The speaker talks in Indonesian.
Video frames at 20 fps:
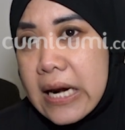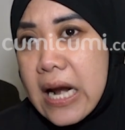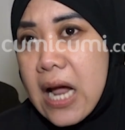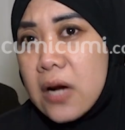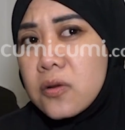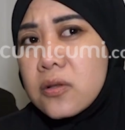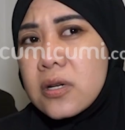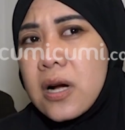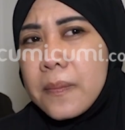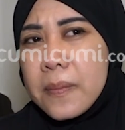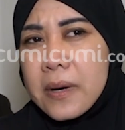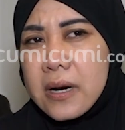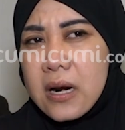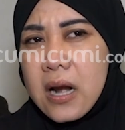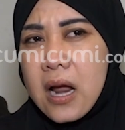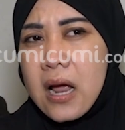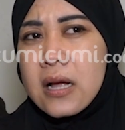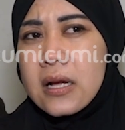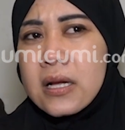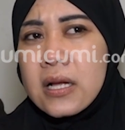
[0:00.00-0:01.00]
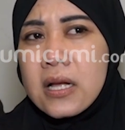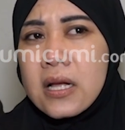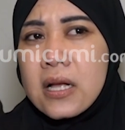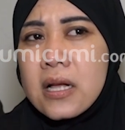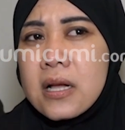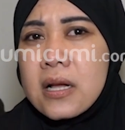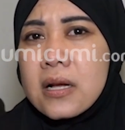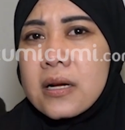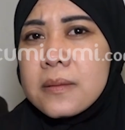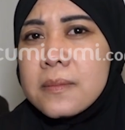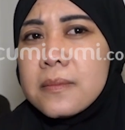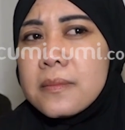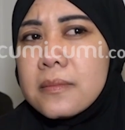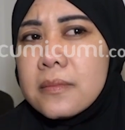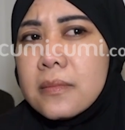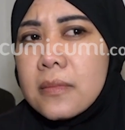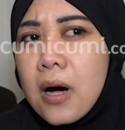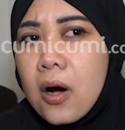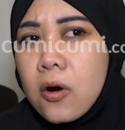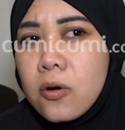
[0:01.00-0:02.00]
karena aku nggak pernah
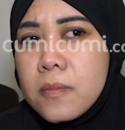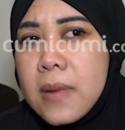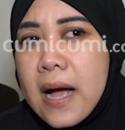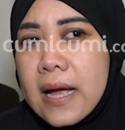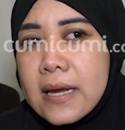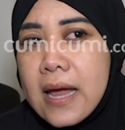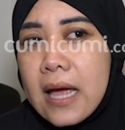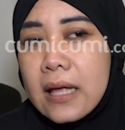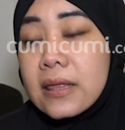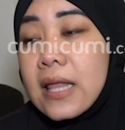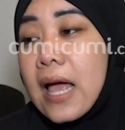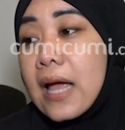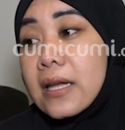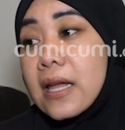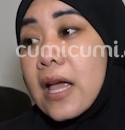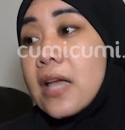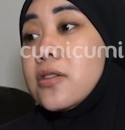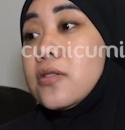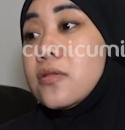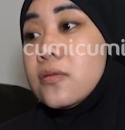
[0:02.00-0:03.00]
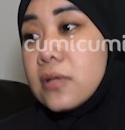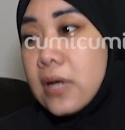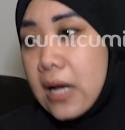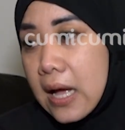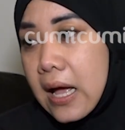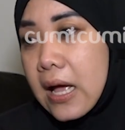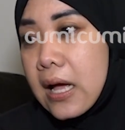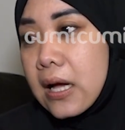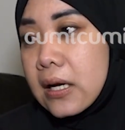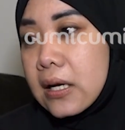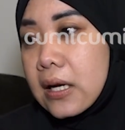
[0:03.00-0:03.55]
mau banyak tanya juga